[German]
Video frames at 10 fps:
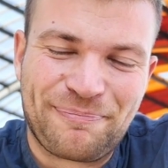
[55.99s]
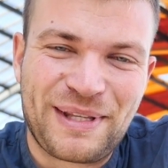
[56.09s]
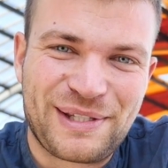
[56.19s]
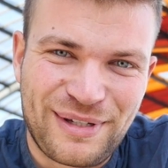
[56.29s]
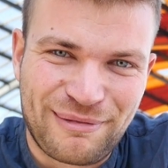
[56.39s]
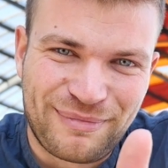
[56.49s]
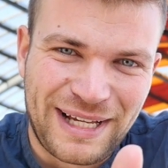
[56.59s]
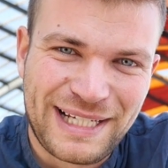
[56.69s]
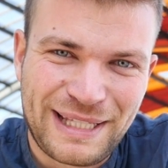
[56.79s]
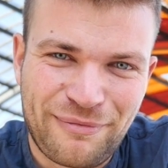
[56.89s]
Deswegen
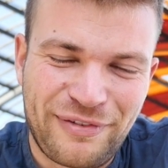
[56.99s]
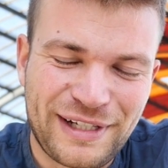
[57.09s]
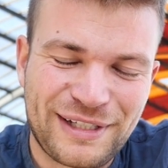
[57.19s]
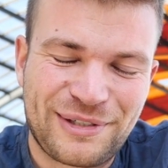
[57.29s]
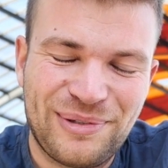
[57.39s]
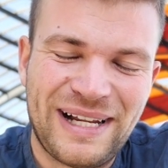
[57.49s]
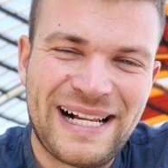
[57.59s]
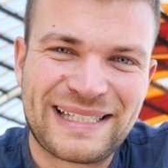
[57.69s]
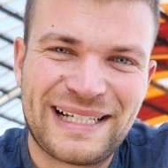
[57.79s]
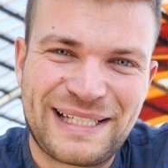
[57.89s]
kann ich empfehlen, coole
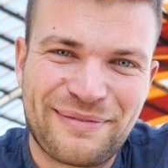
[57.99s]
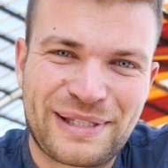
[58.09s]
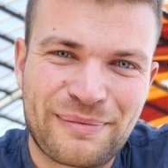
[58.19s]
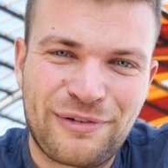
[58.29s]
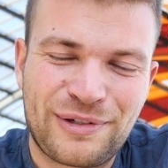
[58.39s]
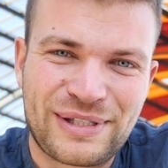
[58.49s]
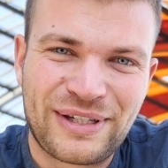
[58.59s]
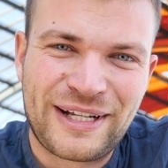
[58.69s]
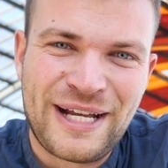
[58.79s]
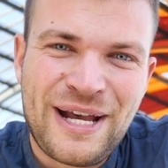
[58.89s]
Alternative zum
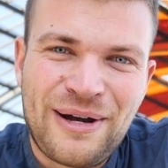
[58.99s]
Flugzeug.